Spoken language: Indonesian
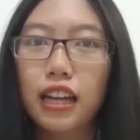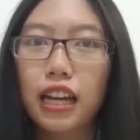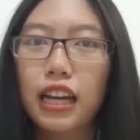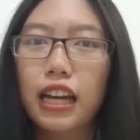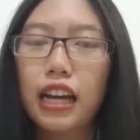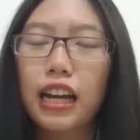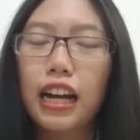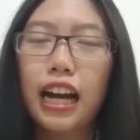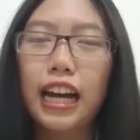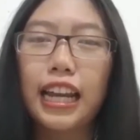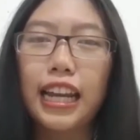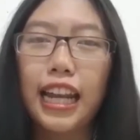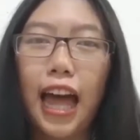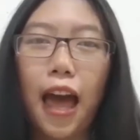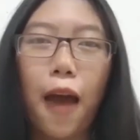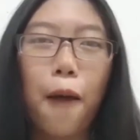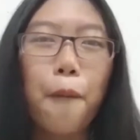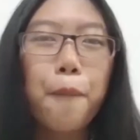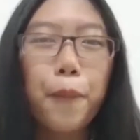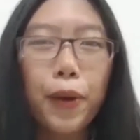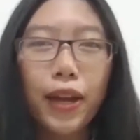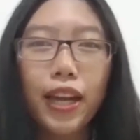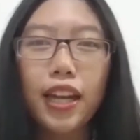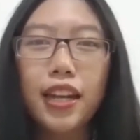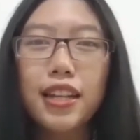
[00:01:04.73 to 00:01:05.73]
Kenapa
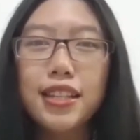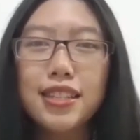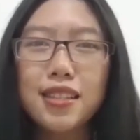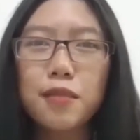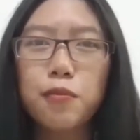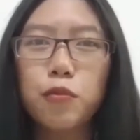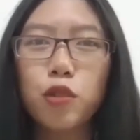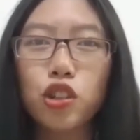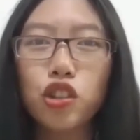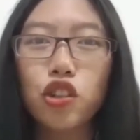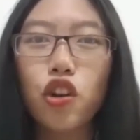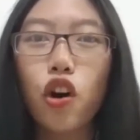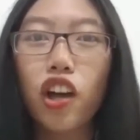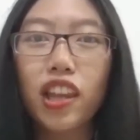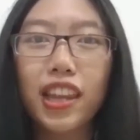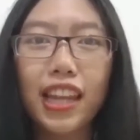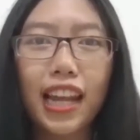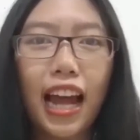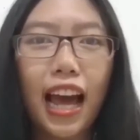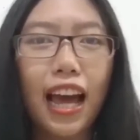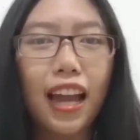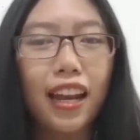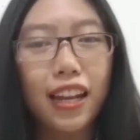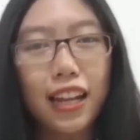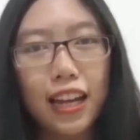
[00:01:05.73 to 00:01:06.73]
ya disebut dokter
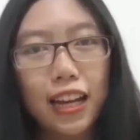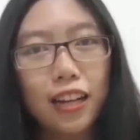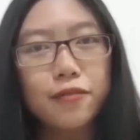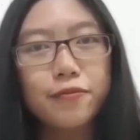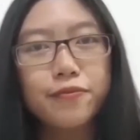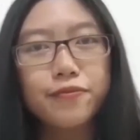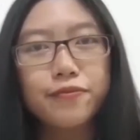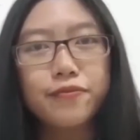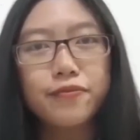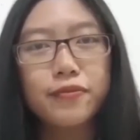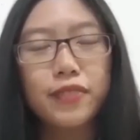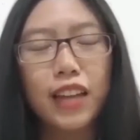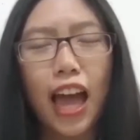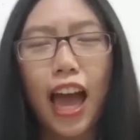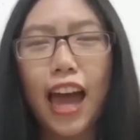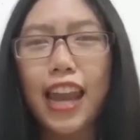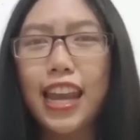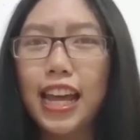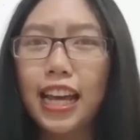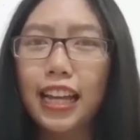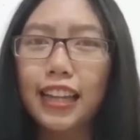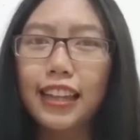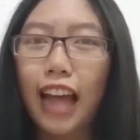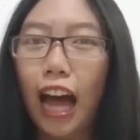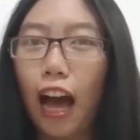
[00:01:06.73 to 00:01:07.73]
anak? Ada
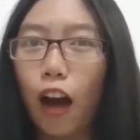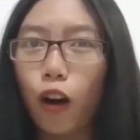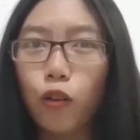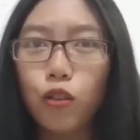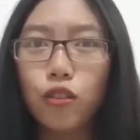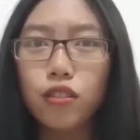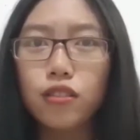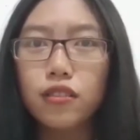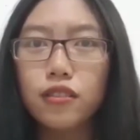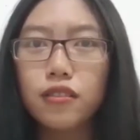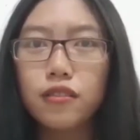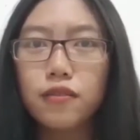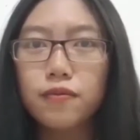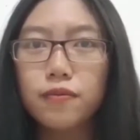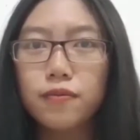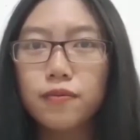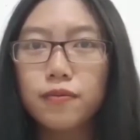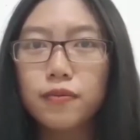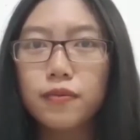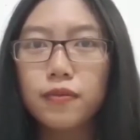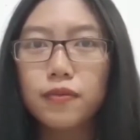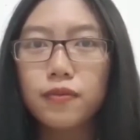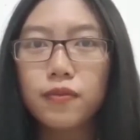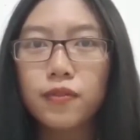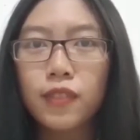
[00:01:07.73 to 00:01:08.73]
yang tahu?
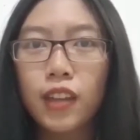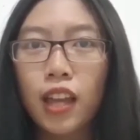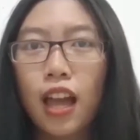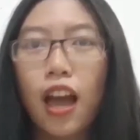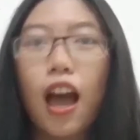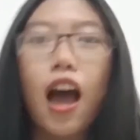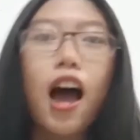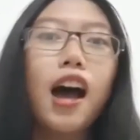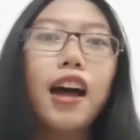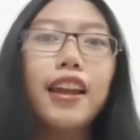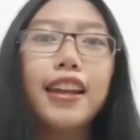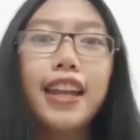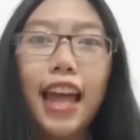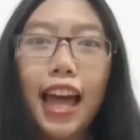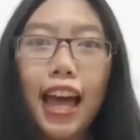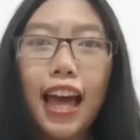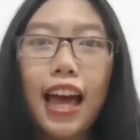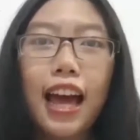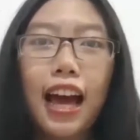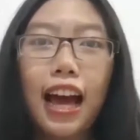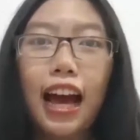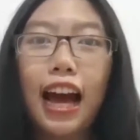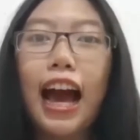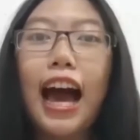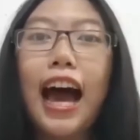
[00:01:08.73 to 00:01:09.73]

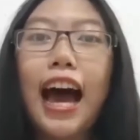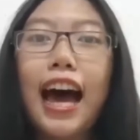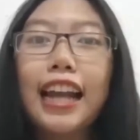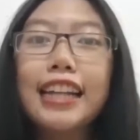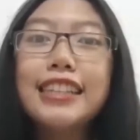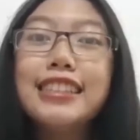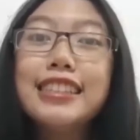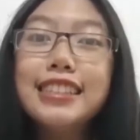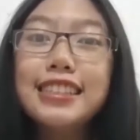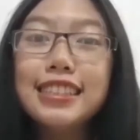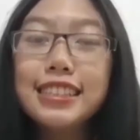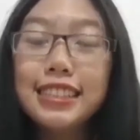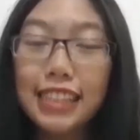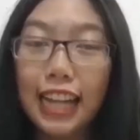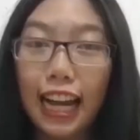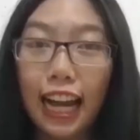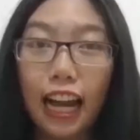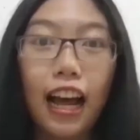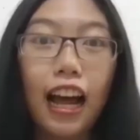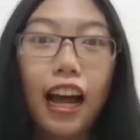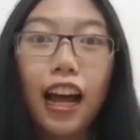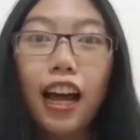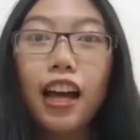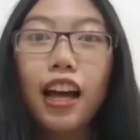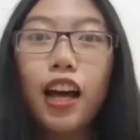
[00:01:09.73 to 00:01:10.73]
Nah,
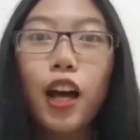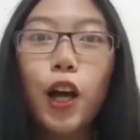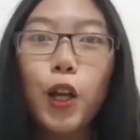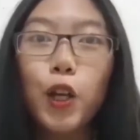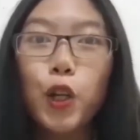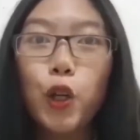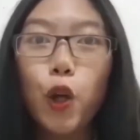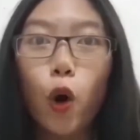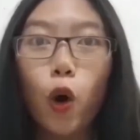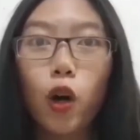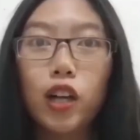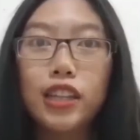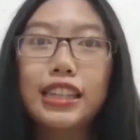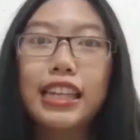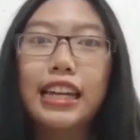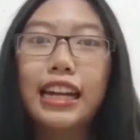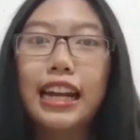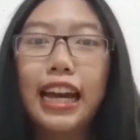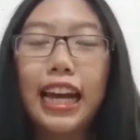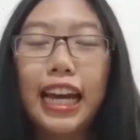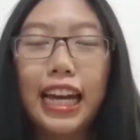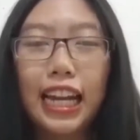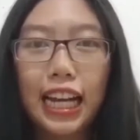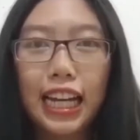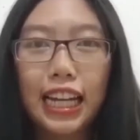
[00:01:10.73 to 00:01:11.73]
karena dokter
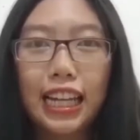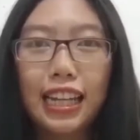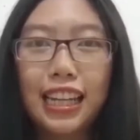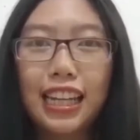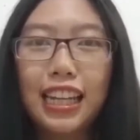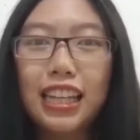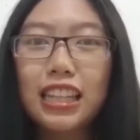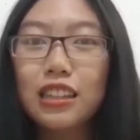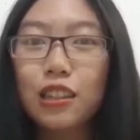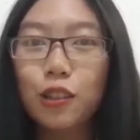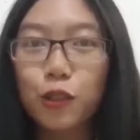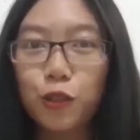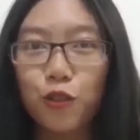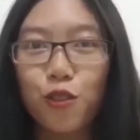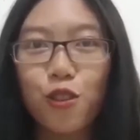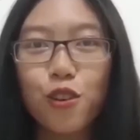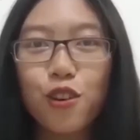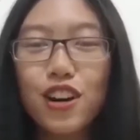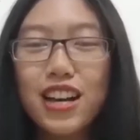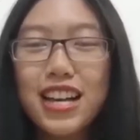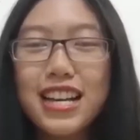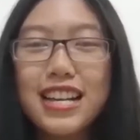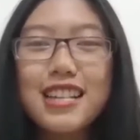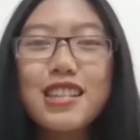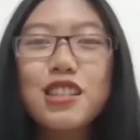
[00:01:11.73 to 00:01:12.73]
Erlin itu
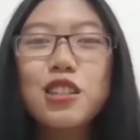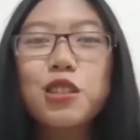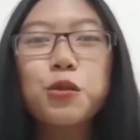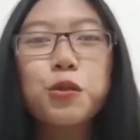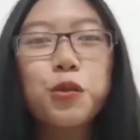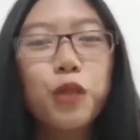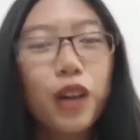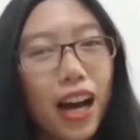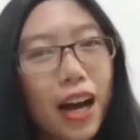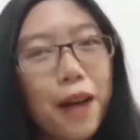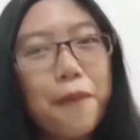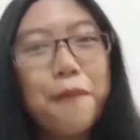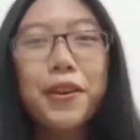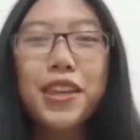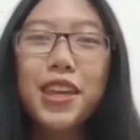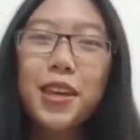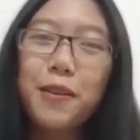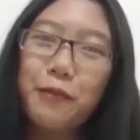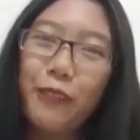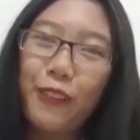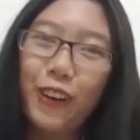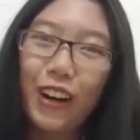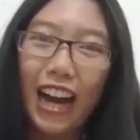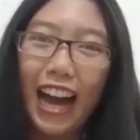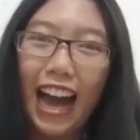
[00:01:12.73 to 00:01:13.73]
suka
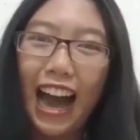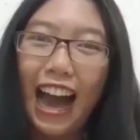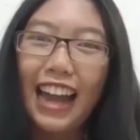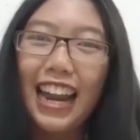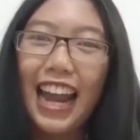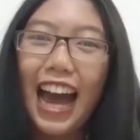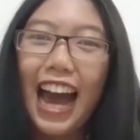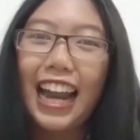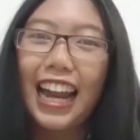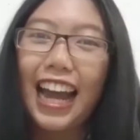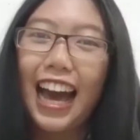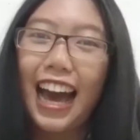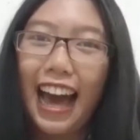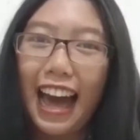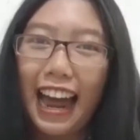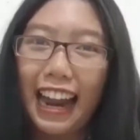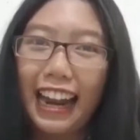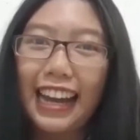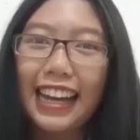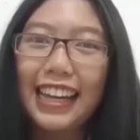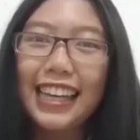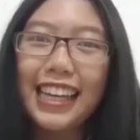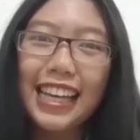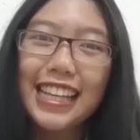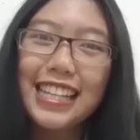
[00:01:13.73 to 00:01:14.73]
menyembuhkan
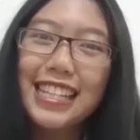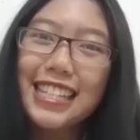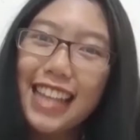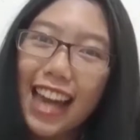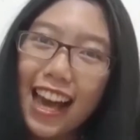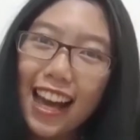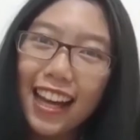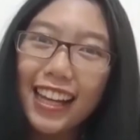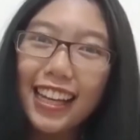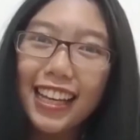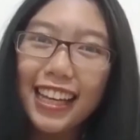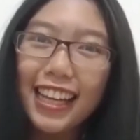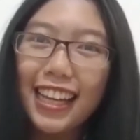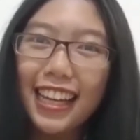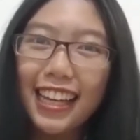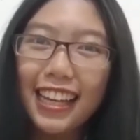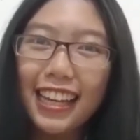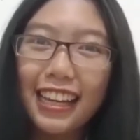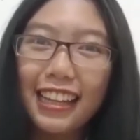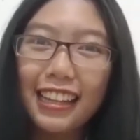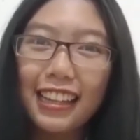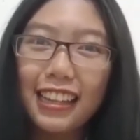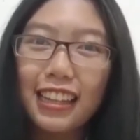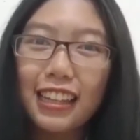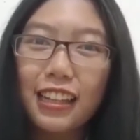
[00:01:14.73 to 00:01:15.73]
anak-anak yang
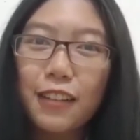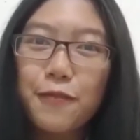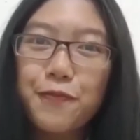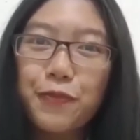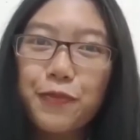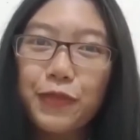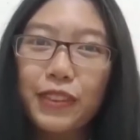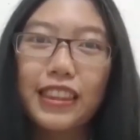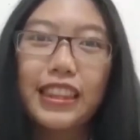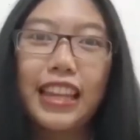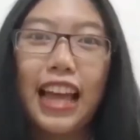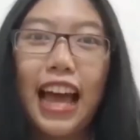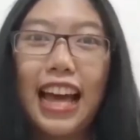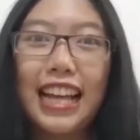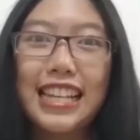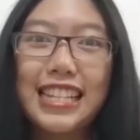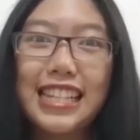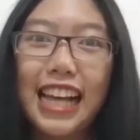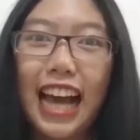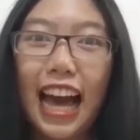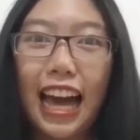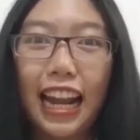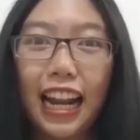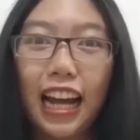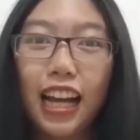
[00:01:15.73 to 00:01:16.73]
sakit. Nah,
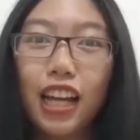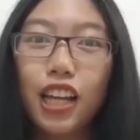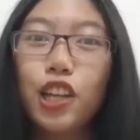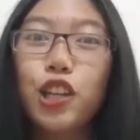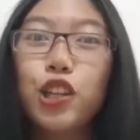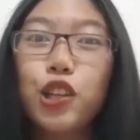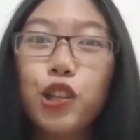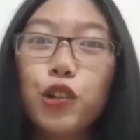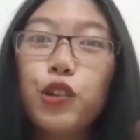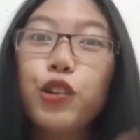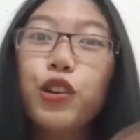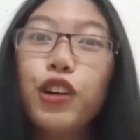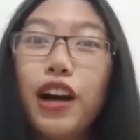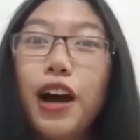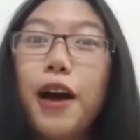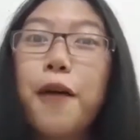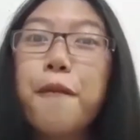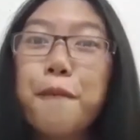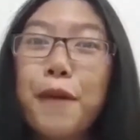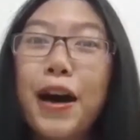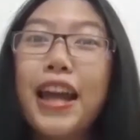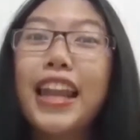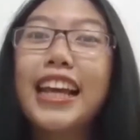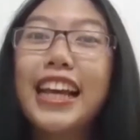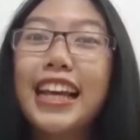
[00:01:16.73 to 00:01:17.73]
sekarang yuk
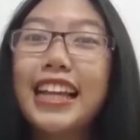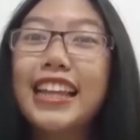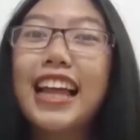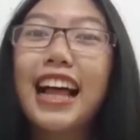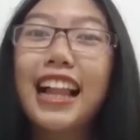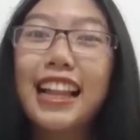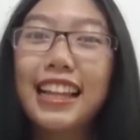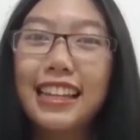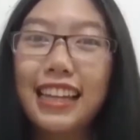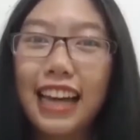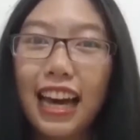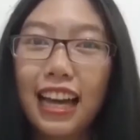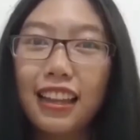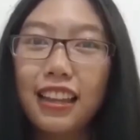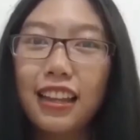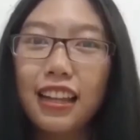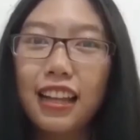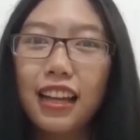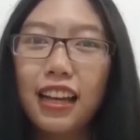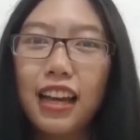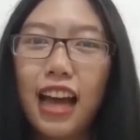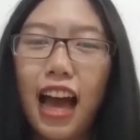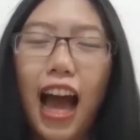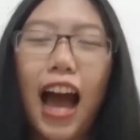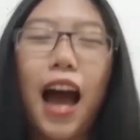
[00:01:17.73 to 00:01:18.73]
mari kita lihat
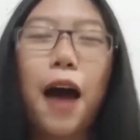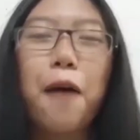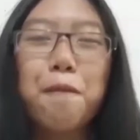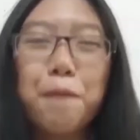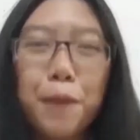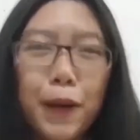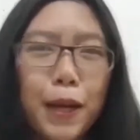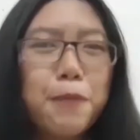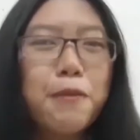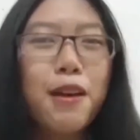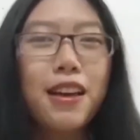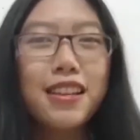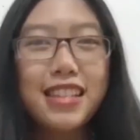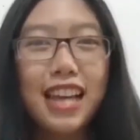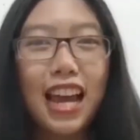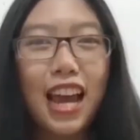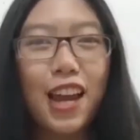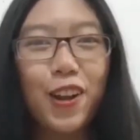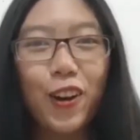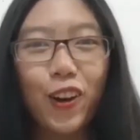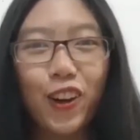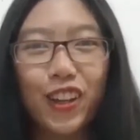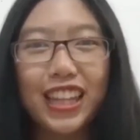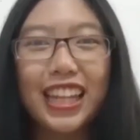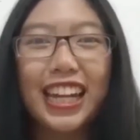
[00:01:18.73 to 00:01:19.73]
apa yang biasanya
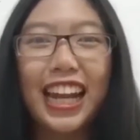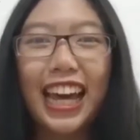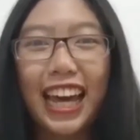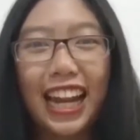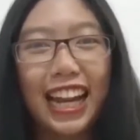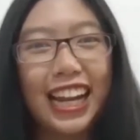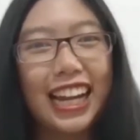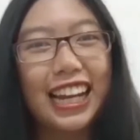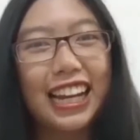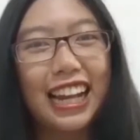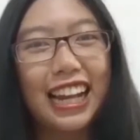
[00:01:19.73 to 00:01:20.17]
dokter Erlin